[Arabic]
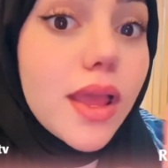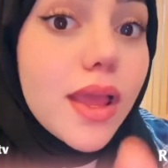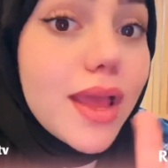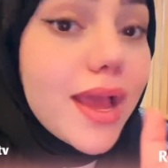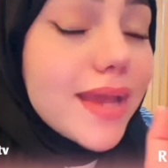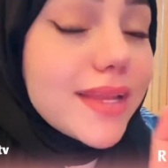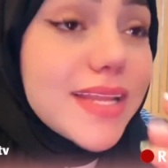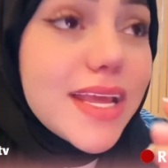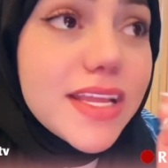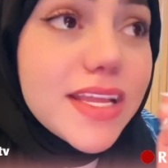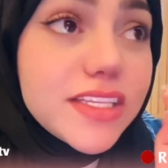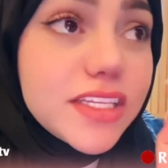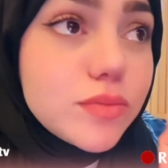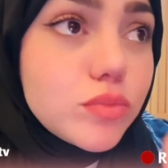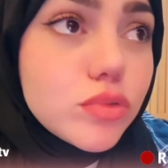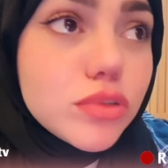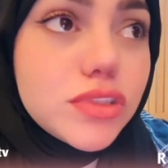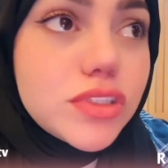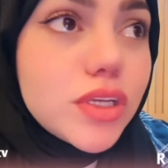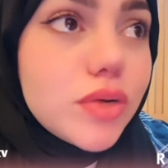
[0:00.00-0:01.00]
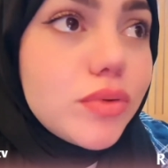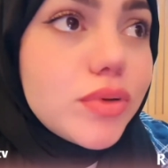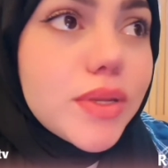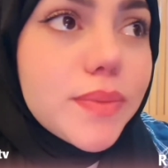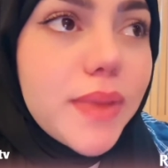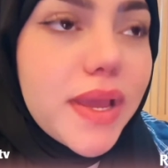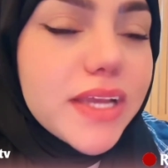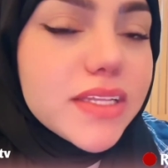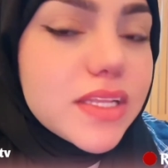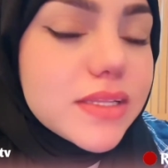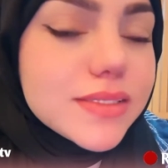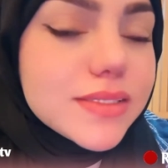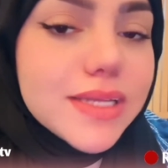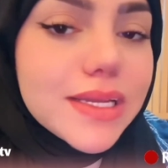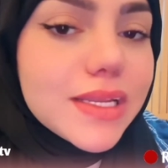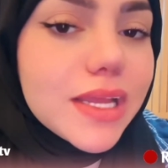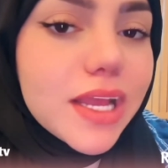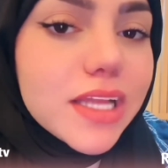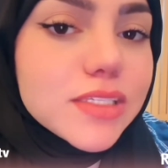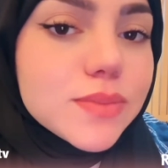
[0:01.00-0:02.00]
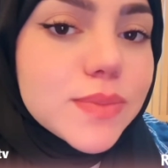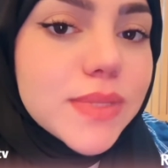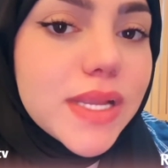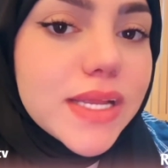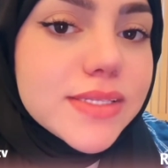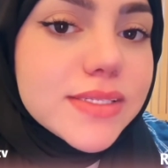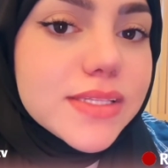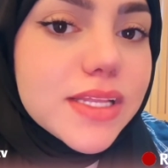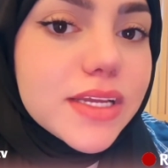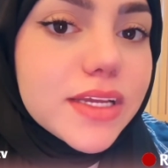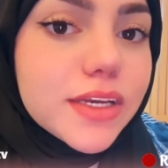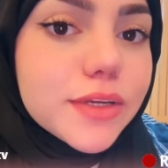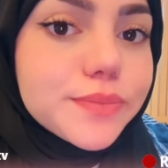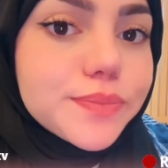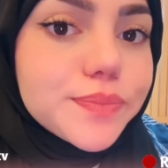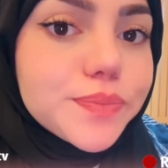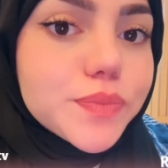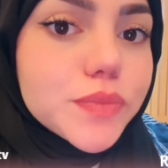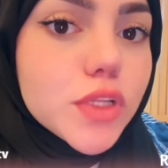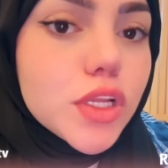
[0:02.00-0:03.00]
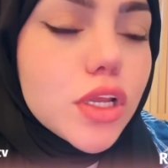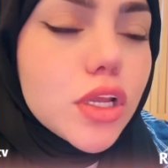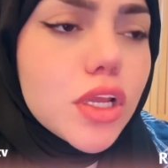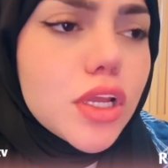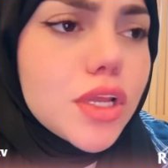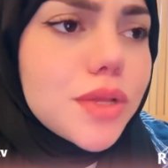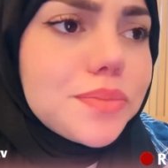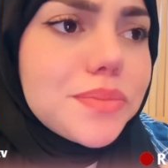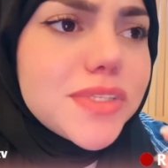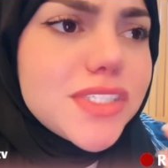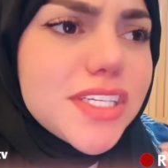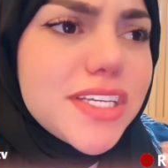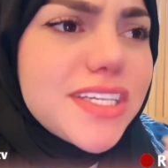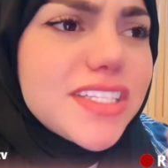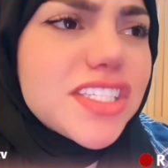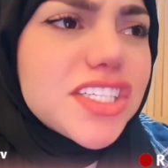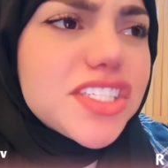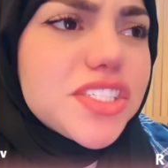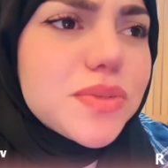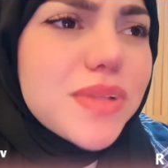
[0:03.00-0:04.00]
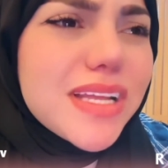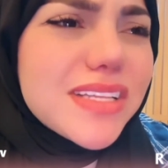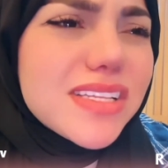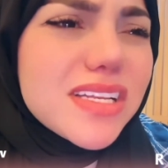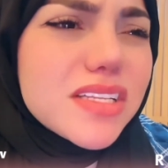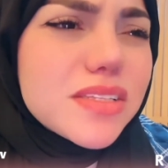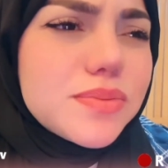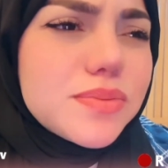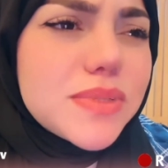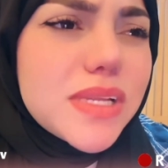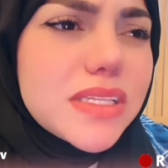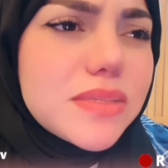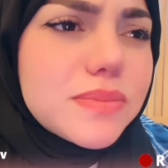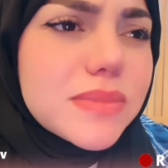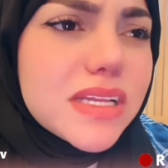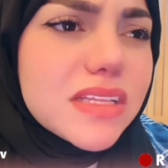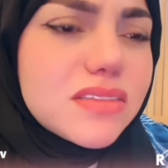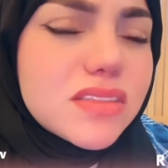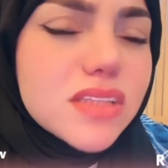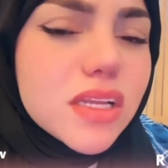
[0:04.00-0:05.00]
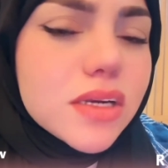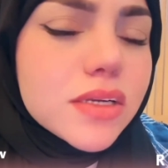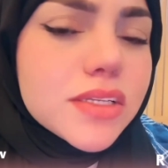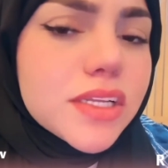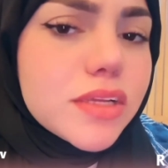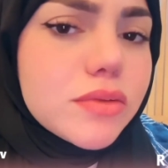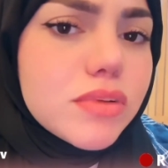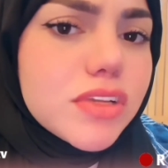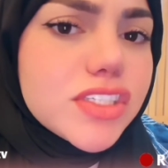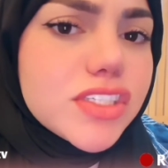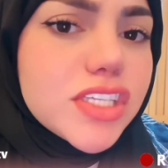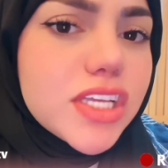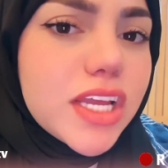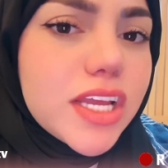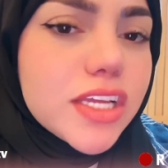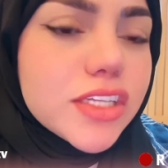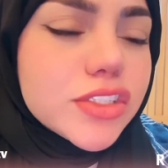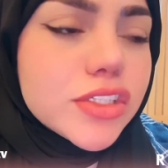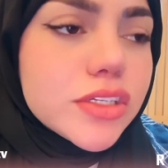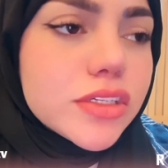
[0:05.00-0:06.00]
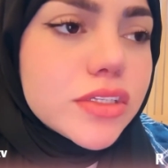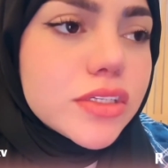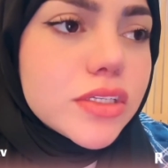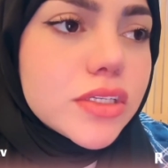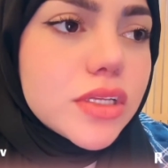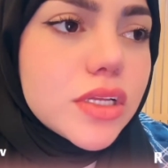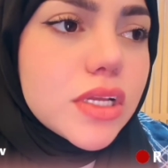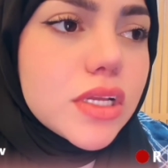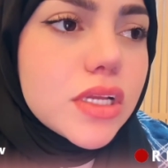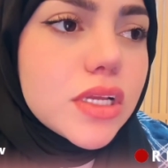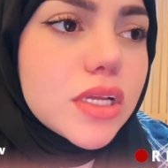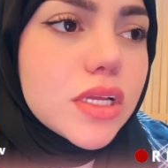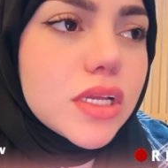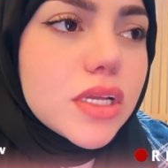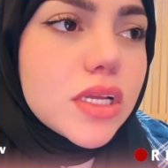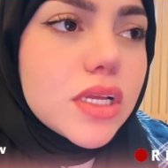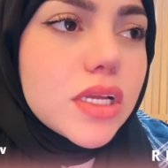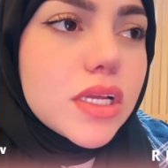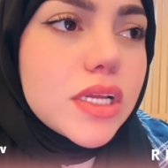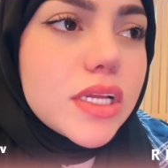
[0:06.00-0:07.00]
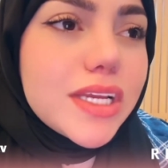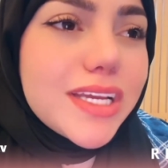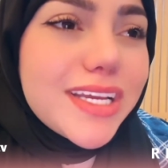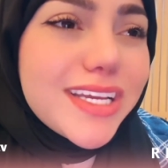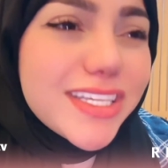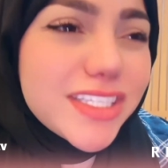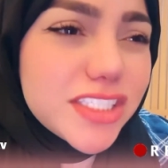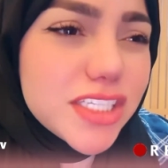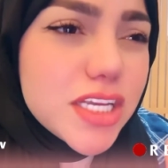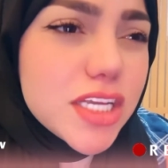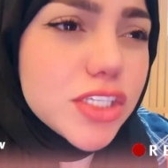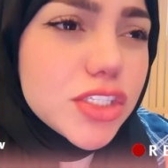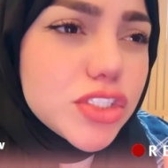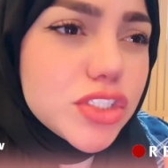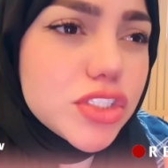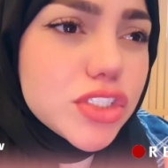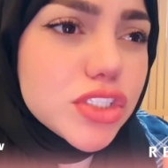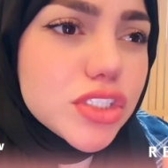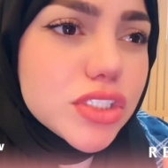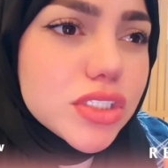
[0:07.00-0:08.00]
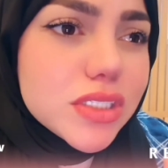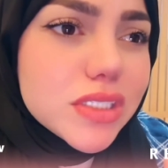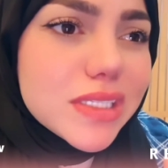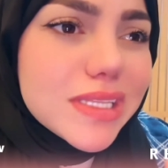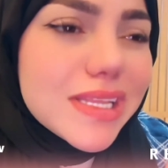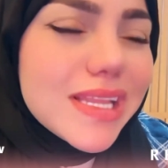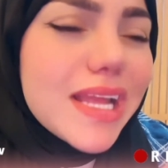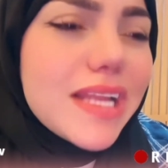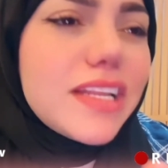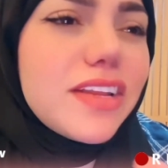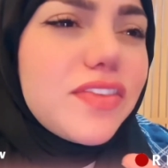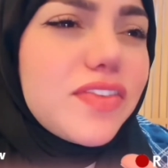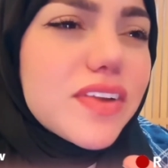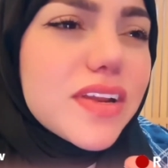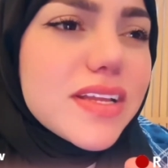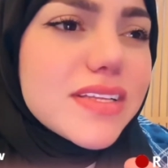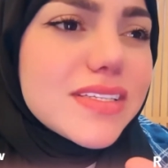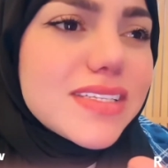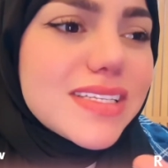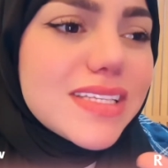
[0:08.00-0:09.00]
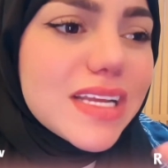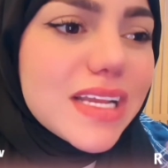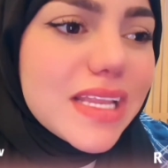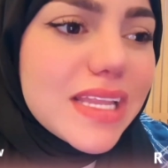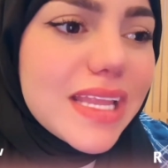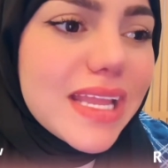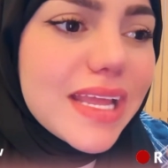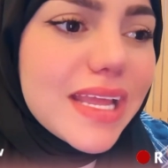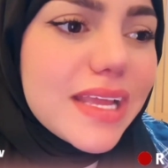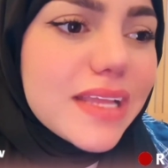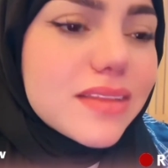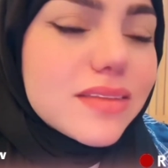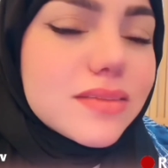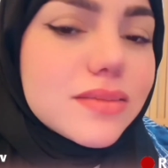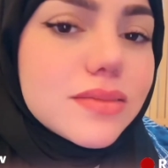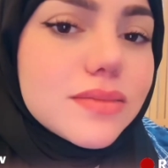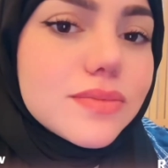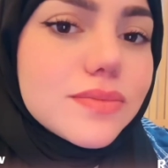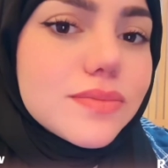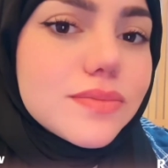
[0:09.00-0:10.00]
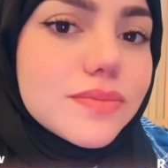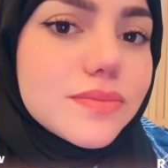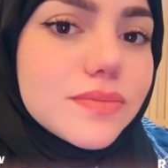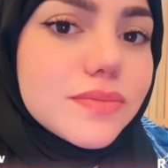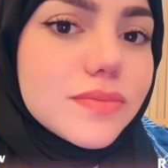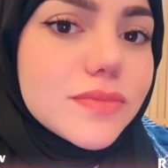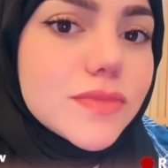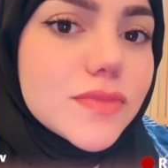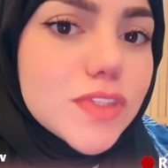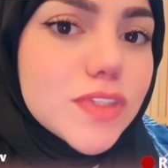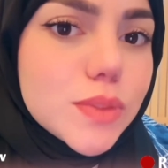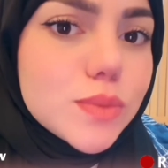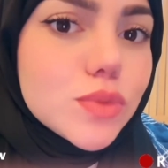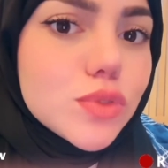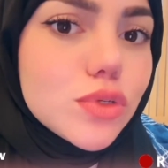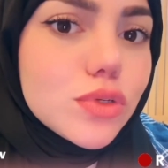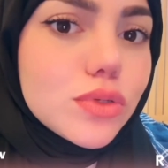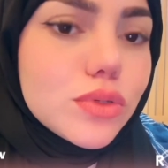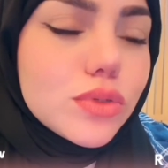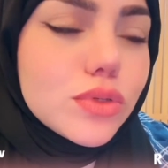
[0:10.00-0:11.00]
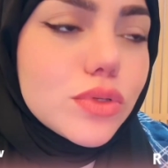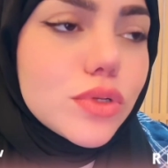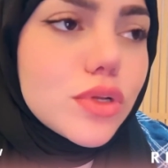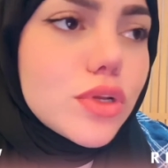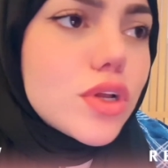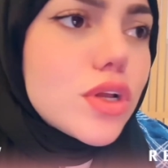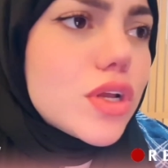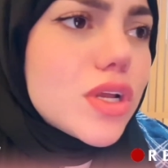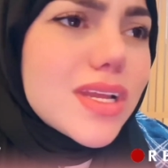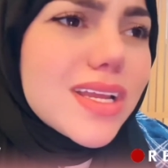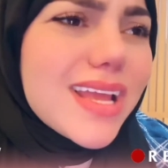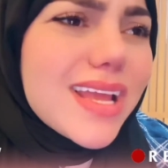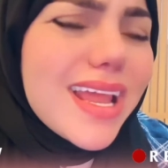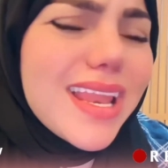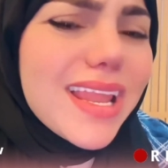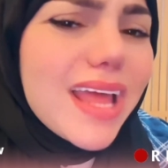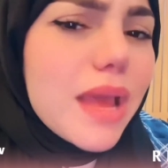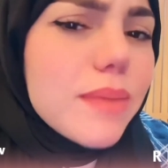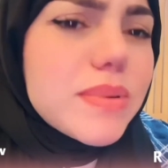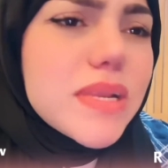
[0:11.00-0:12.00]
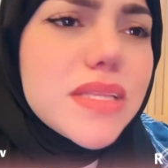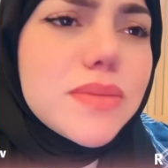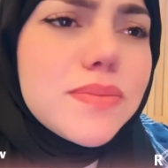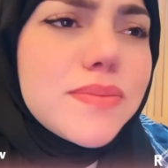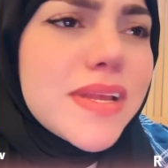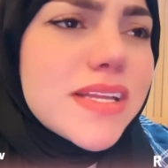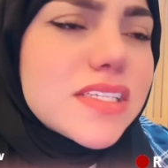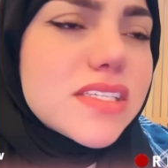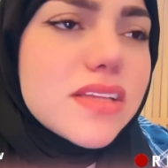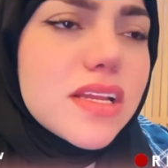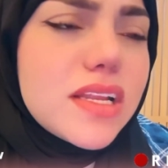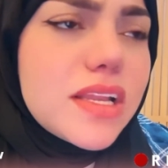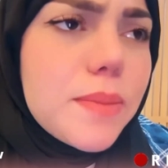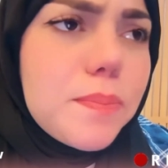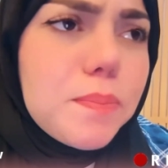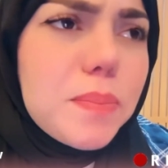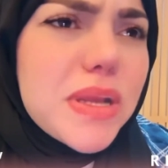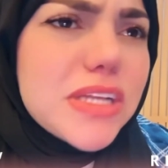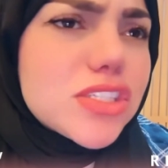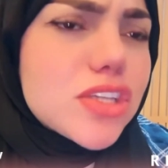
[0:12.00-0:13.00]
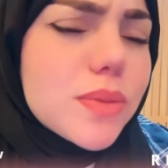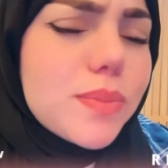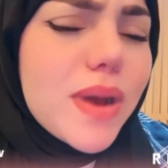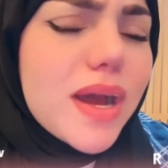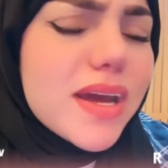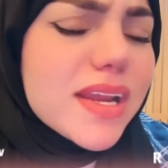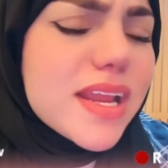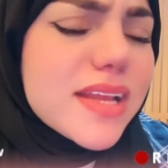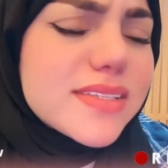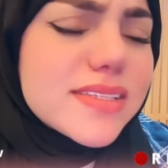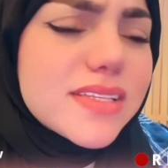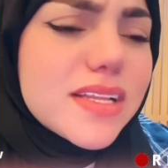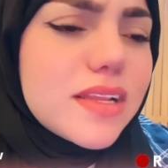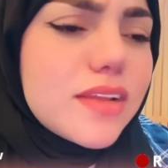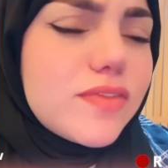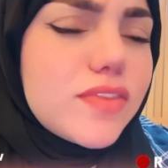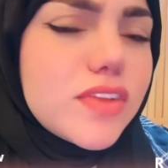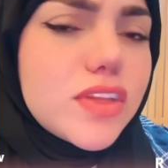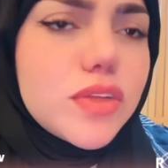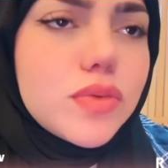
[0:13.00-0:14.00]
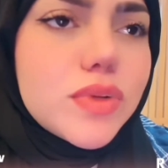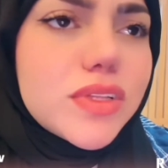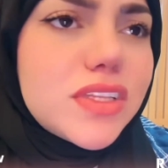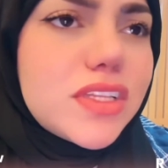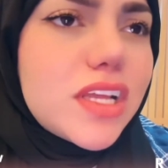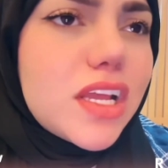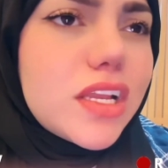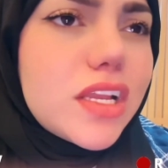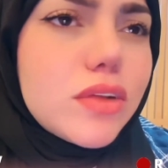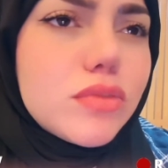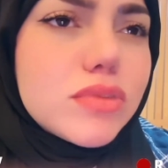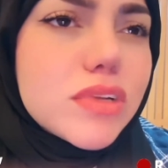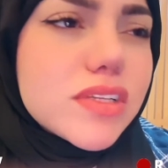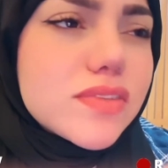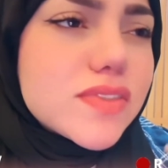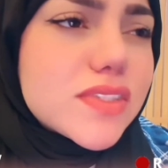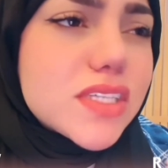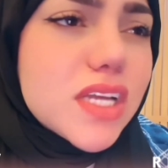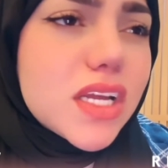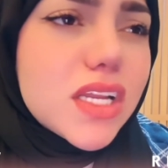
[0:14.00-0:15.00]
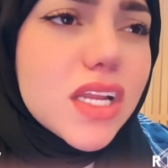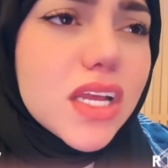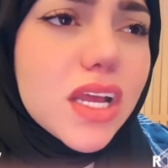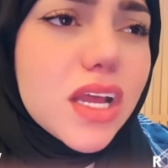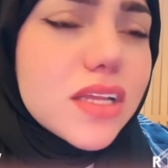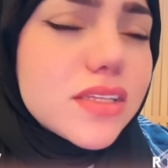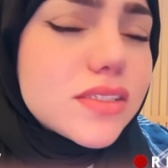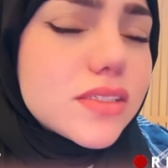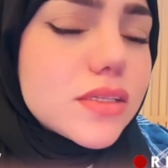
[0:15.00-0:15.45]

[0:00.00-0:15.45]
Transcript: انا هذه مده وانا محيده التعليقات من الانستغرام ماشي حيتاش شفت هذا بنادم كضرني ولا شي حاجه حيتاش طلع لي في راسي داك الغيط فهمتو كنلقى بنادم هز لي باج كبار هز لي فيديوهات ديالي والناس في التعليقات